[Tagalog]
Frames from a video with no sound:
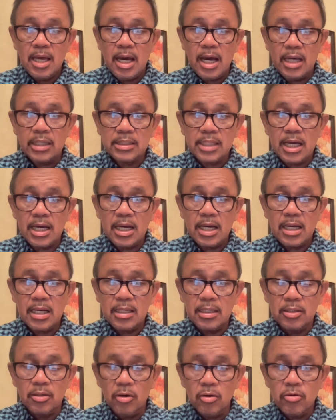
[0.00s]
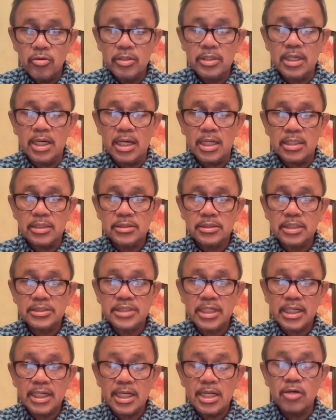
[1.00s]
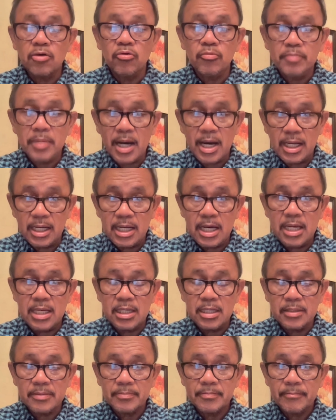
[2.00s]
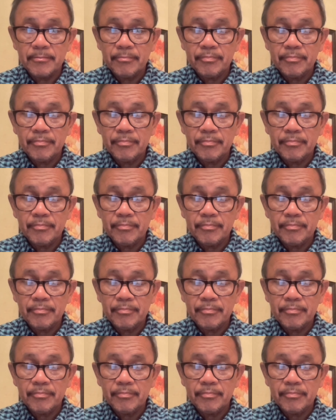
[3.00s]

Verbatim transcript: at ang logo niyan sa sarili kong pangalan.